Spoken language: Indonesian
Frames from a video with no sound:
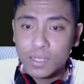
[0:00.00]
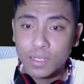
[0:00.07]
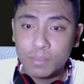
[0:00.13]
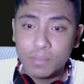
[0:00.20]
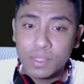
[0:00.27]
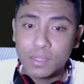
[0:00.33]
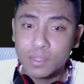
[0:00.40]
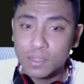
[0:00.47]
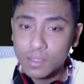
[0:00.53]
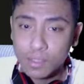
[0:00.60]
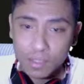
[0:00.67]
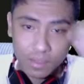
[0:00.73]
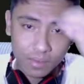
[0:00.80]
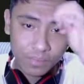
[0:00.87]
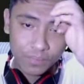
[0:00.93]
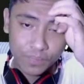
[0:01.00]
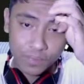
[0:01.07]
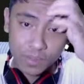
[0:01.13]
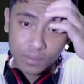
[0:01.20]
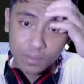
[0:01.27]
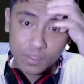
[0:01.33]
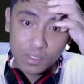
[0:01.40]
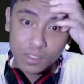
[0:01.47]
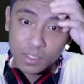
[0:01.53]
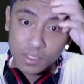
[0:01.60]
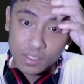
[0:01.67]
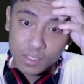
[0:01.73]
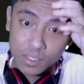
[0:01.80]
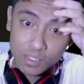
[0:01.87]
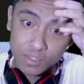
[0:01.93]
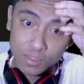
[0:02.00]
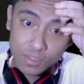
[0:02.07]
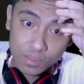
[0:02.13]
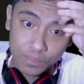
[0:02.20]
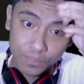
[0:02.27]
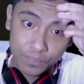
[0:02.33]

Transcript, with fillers: limited ya itu sedihnya cuy